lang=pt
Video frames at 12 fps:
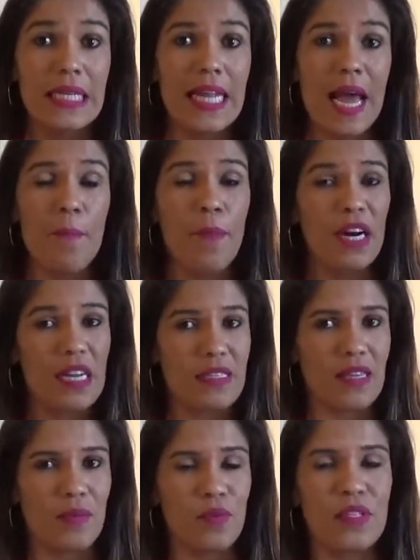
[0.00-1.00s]
Né? Por
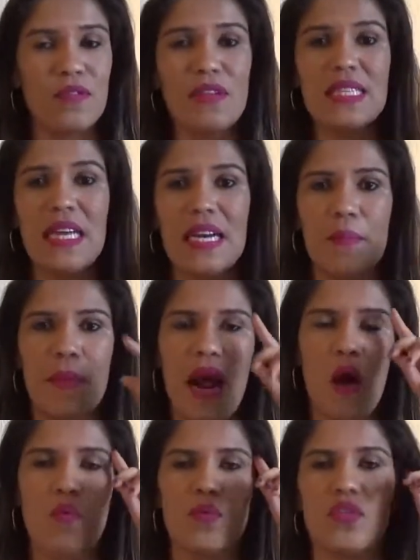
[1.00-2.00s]
exemplo, se você
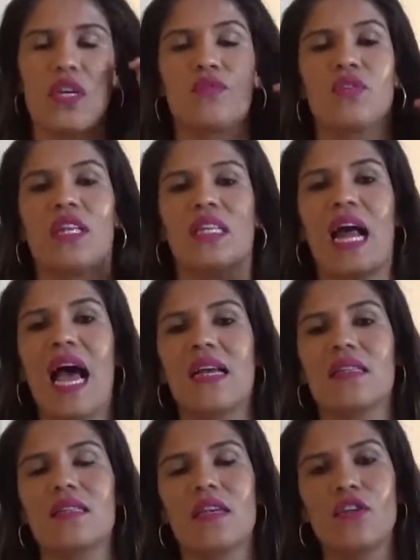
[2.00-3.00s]
lembrar alguns anos
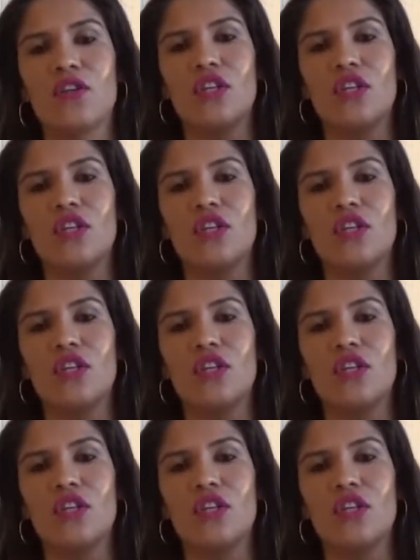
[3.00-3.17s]
atrás,